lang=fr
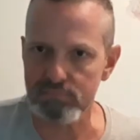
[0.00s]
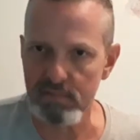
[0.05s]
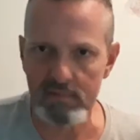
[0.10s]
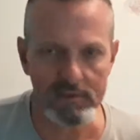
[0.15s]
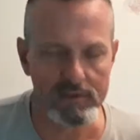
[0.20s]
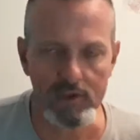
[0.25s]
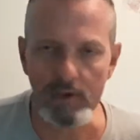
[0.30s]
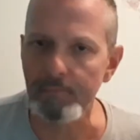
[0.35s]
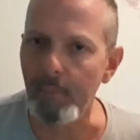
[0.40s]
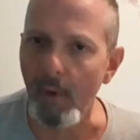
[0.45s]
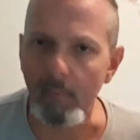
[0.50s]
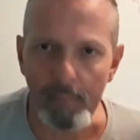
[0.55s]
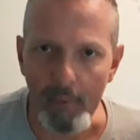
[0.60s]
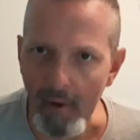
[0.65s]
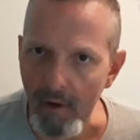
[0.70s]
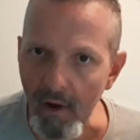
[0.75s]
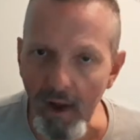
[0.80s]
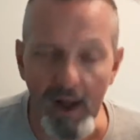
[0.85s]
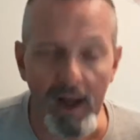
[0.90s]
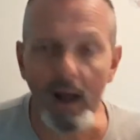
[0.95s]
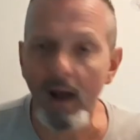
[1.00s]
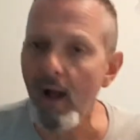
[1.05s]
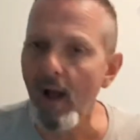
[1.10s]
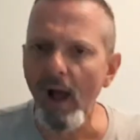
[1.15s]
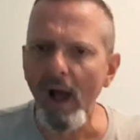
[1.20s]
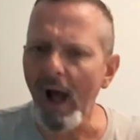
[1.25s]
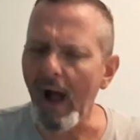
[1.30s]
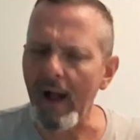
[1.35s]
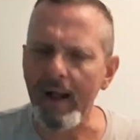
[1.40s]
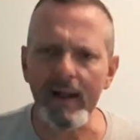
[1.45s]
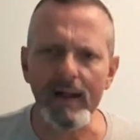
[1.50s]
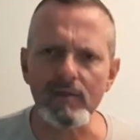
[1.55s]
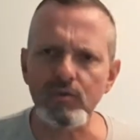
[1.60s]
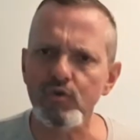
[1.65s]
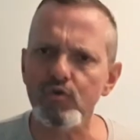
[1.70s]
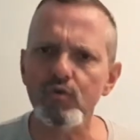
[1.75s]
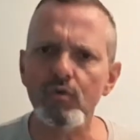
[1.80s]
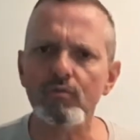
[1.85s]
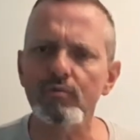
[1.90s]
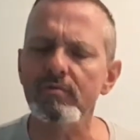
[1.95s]
j'ai pas peur. À, à 4
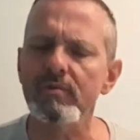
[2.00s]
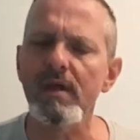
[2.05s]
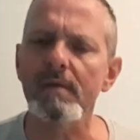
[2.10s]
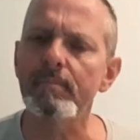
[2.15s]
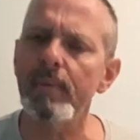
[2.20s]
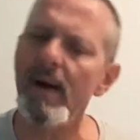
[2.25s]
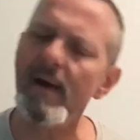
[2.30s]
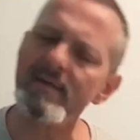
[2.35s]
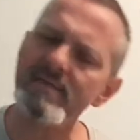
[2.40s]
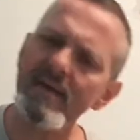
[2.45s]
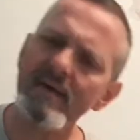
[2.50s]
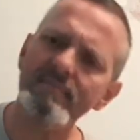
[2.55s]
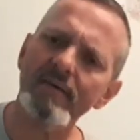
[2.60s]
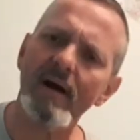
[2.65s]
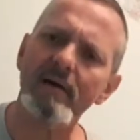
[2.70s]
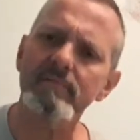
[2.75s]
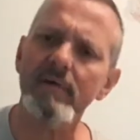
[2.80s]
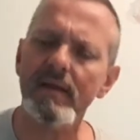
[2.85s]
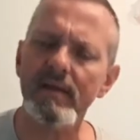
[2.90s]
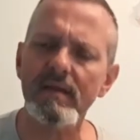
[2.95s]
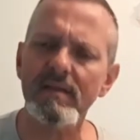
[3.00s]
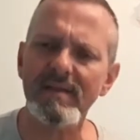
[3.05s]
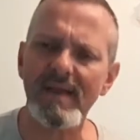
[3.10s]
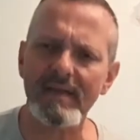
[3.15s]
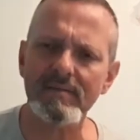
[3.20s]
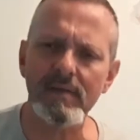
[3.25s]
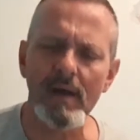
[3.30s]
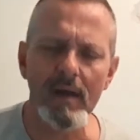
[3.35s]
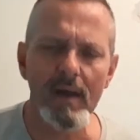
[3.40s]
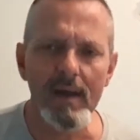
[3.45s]
jours du départ, ça va, vous voyez, 4.